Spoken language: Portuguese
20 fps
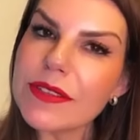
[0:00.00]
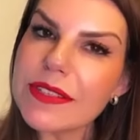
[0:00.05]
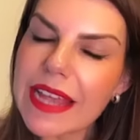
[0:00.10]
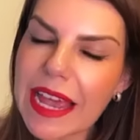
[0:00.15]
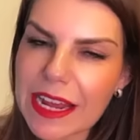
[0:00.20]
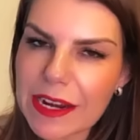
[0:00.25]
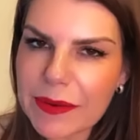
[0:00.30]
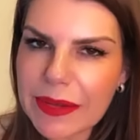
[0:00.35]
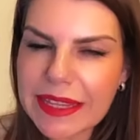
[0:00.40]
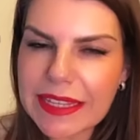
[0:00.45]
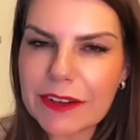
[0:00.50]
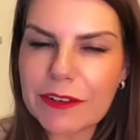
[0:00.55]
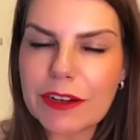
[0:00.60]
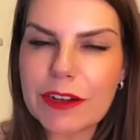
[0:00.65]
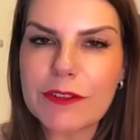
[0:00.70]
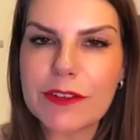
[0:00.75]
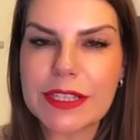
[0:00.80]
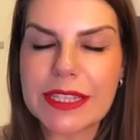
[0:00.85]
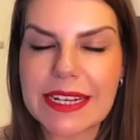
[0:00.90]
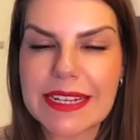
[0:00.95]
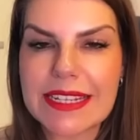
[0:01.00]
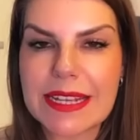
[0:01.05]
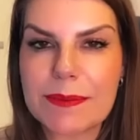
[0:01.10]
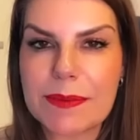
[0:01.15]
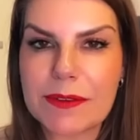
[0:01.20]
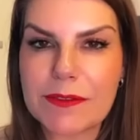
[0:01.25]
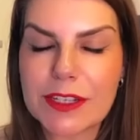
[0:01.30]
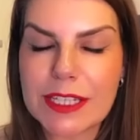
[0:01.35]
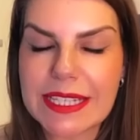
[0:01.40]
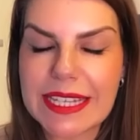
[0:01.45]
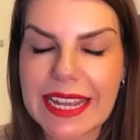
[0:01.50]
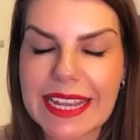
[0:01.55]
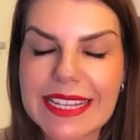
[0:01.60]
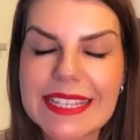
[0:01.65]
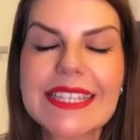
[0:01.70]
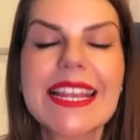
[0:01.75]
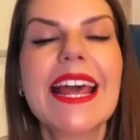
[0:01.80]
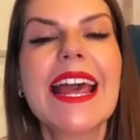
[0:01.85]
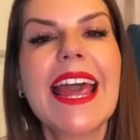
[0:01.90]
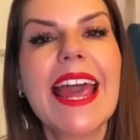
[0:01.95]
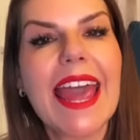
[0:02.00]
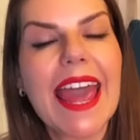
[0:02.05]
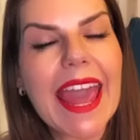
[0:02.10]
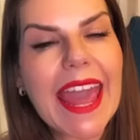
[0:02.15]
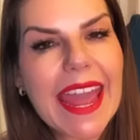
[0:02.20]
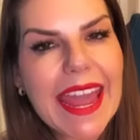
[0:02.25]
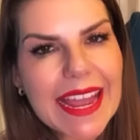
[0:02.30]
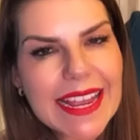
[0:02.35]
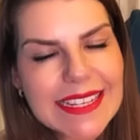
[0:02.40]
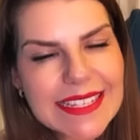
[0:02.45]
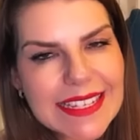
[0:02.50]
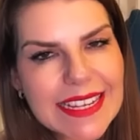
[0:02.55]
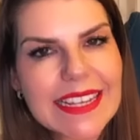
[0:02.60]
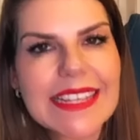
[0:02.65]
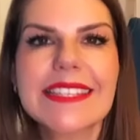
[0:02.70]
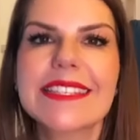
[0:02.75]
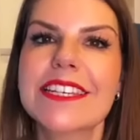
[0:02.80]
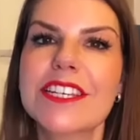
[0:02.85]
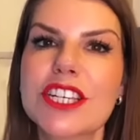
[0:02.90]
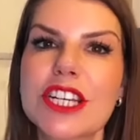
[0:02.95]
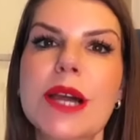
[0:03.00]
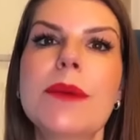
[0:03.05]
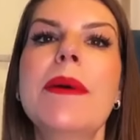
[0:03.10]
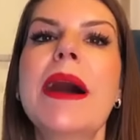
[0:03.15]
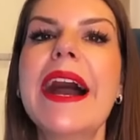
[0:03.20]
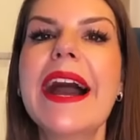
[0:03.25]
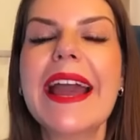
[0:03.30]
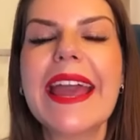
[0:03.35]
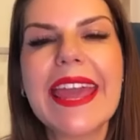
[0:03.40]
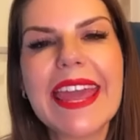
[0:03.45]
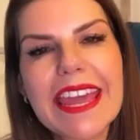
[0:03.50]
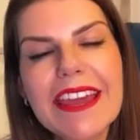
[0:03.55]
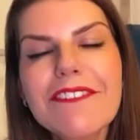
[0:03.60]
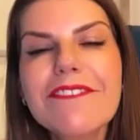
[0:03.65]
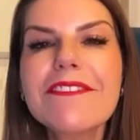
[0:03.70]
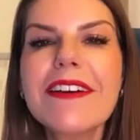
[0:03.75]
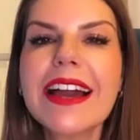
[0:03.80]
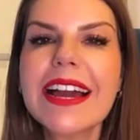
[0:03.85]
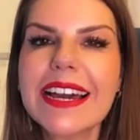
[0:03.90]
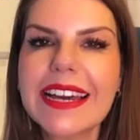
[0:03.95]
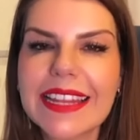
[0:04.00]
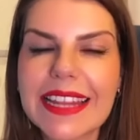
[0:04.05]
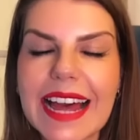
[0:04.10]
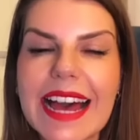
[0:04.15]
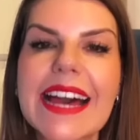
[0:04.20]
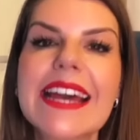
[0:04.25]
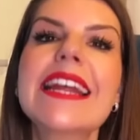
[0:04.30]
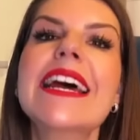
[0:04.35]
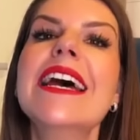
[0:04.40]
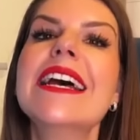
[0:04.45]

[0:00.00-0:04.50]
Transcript: sérum então que eu vou trazer para vocês é esse que se chama Efaclar